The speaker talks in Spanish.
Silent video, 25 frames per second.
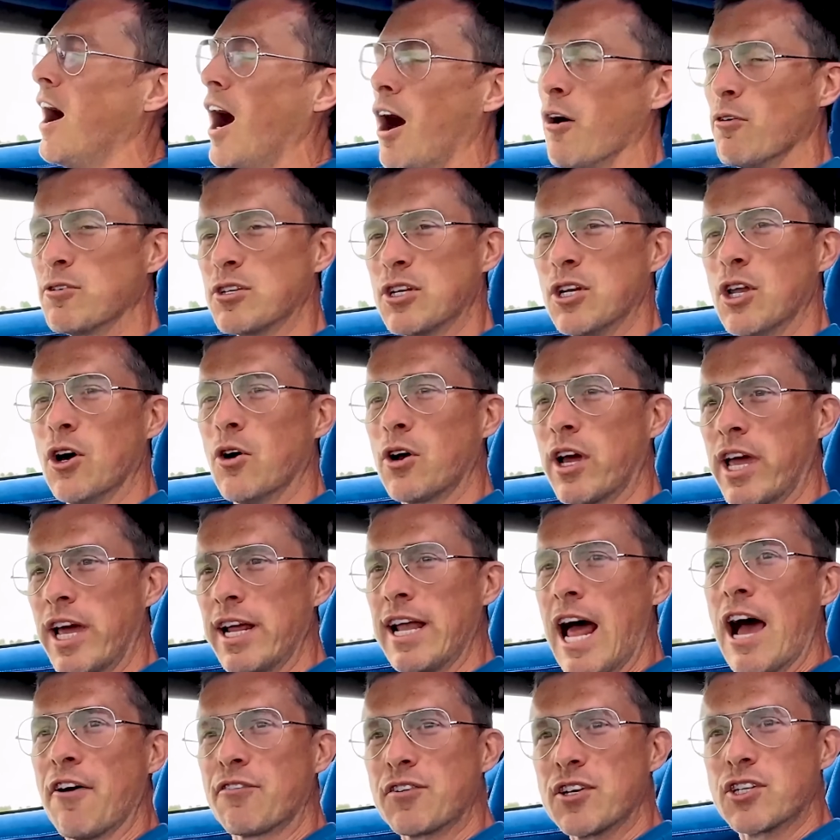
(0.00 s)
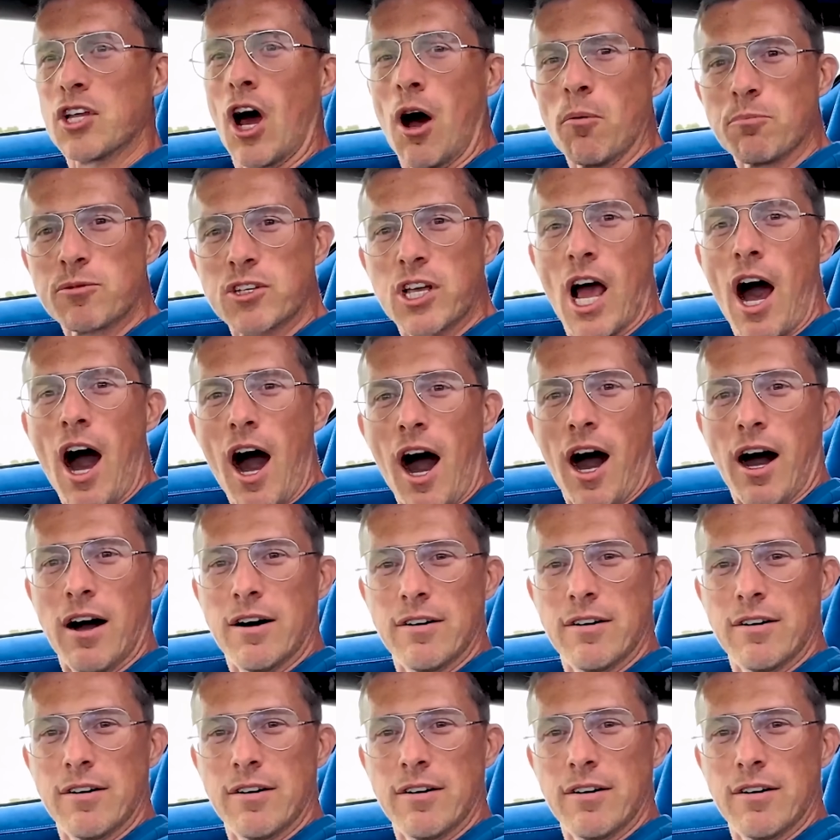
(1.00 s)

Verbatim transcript: Cuidaba del coche de Tom.